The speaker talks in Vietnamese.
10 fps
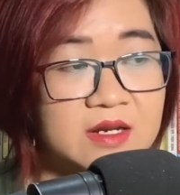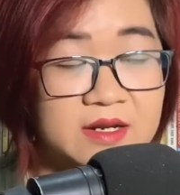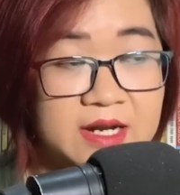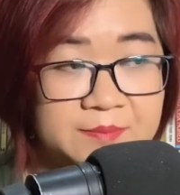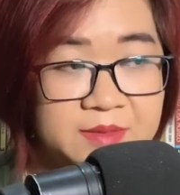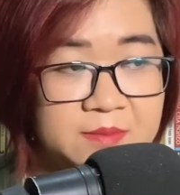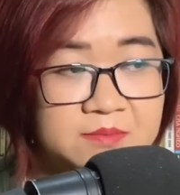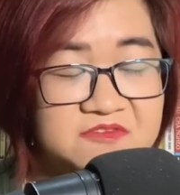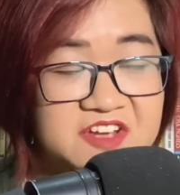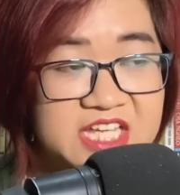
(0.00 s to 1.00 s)
Nắm
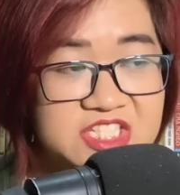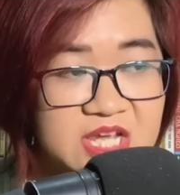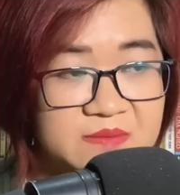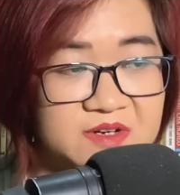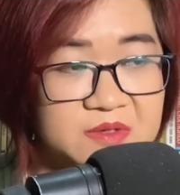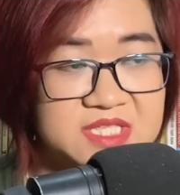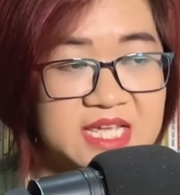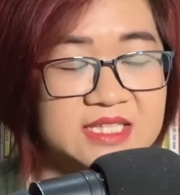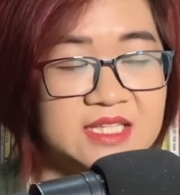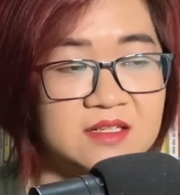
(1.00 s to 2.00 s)
đấm va chạm vào
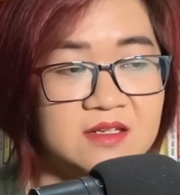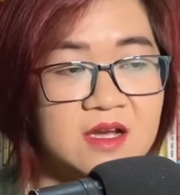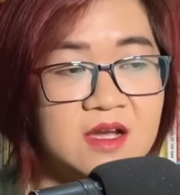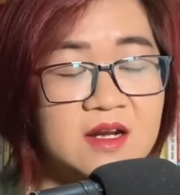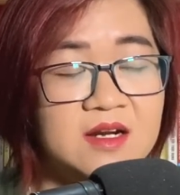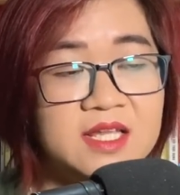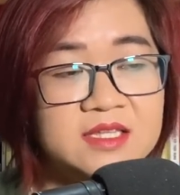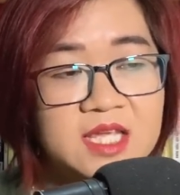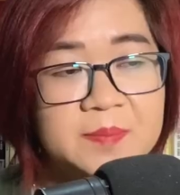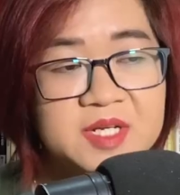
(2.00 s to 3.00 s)
da thịt, liên
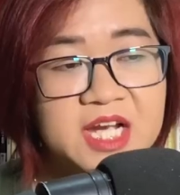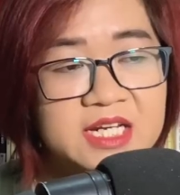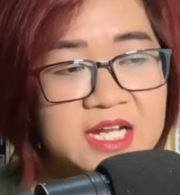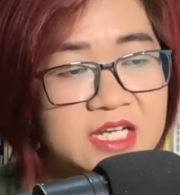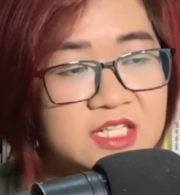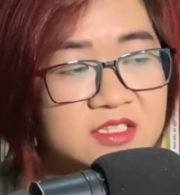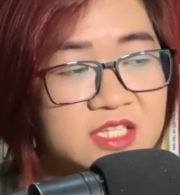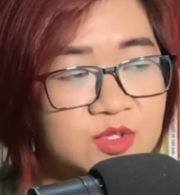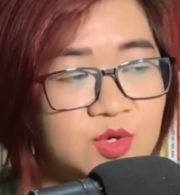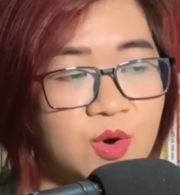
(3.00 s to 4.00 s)
tiếp gây nên những
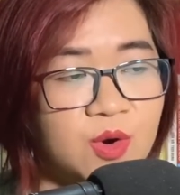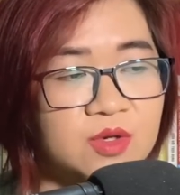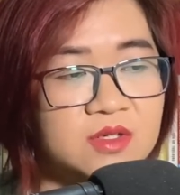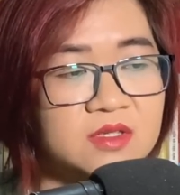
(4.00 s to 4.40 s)
tiếng nổ.